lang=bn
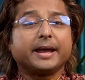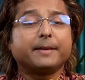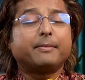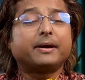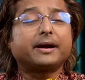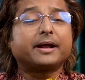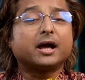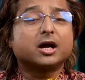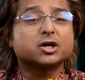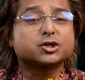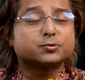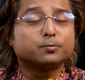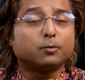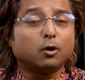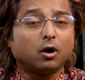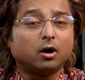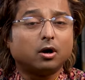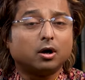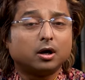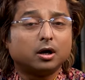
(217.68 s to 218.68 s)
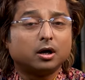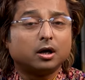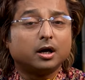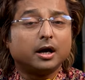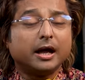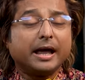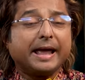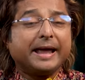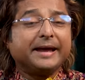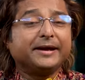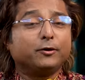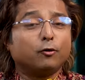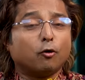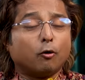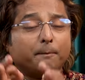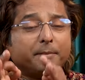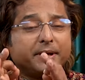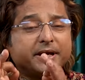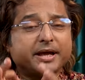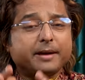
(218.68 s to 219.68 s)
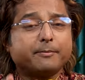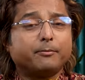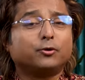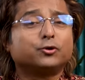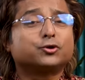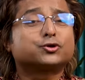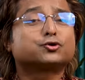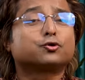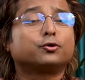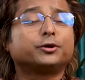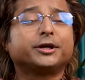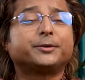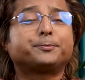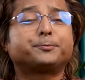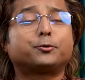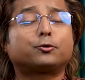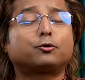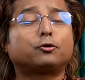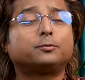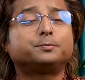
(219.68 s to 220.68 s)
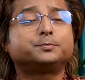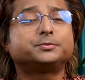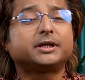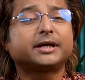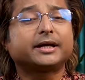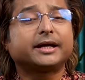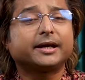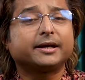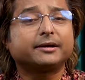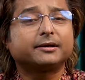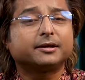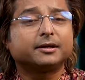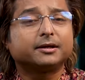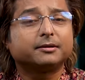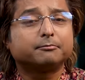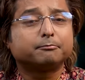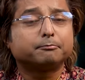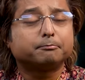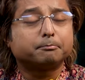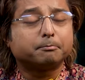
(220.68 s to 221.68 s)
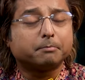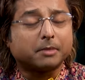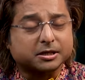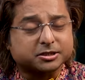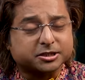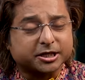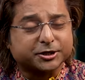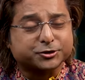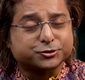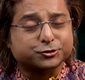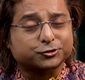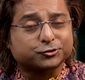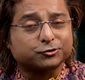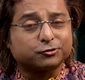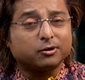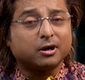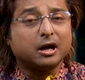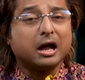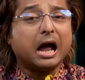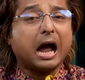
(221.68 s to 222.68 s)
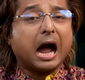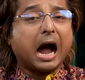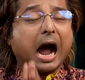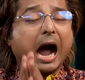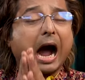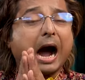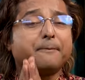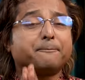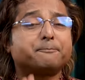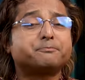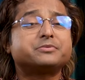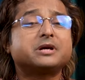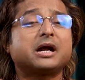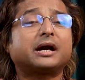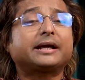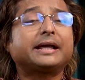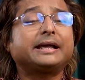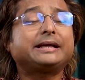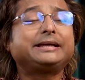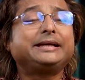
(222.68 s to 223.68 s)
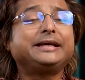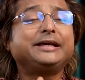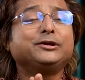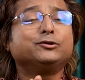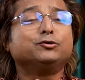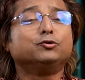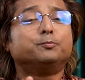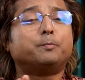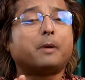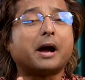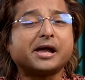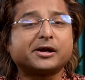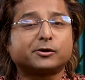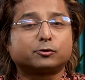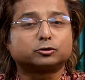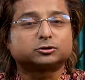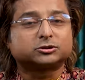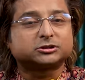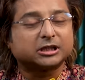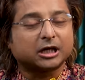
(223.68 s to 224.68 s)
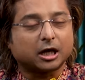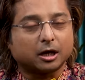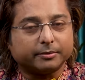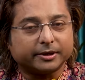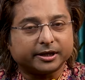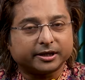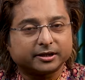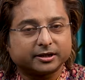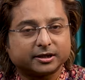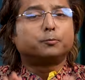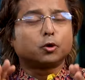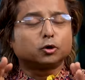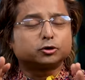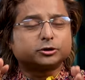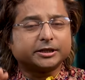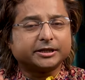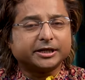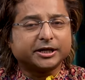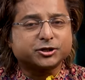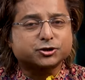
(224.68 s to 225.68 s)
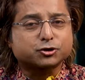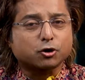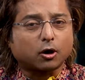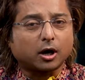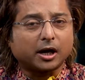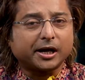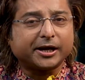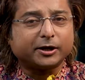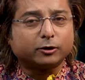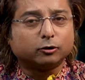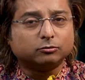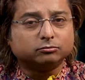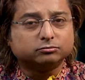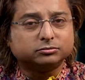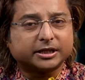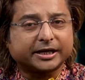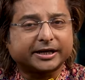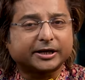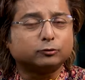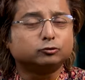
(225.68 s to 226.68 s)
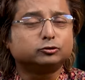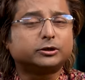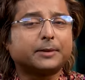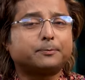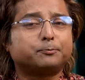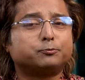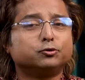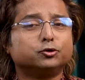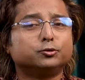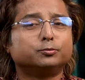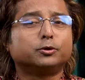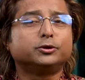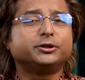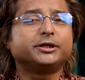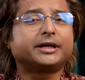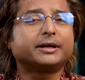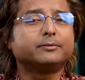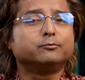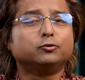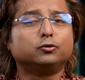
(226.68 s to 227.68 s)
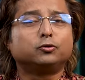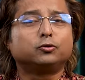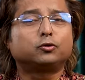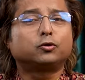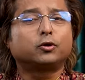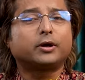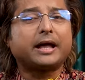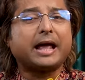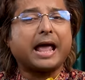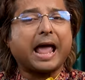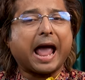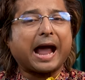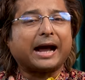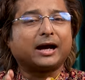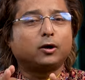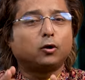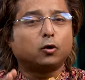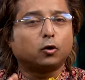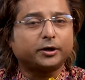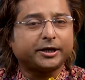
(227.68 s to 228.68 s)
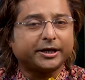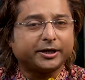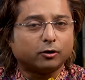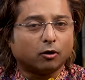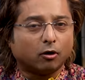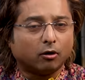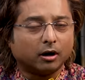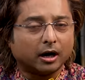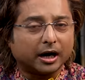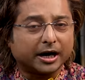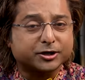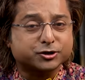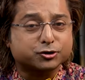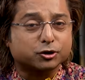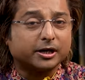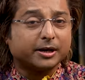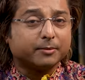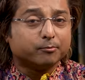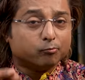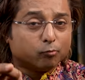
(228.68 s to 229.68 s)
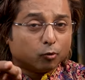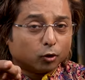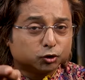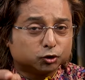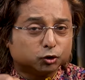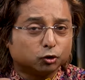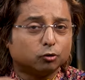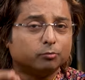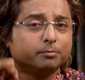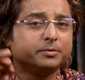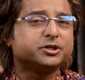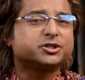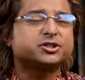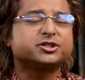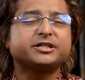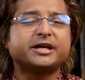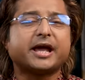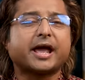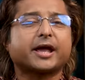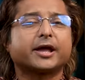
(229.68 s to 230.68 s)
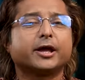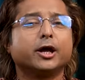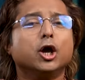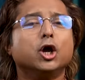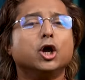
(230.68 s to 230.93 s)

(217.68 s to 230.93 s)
এবারে আসব এই রবি এবং শনির প্রকোপ থেকে বাঁচার জন্য আপনাকে কি উপায় করতে হবে প্রতিদিন সকালে ঘুম থেকে উঠে পূর্ব দিকে মুখ করে এক ঘটি গঙ্গার জলে মধু মিশিয়ে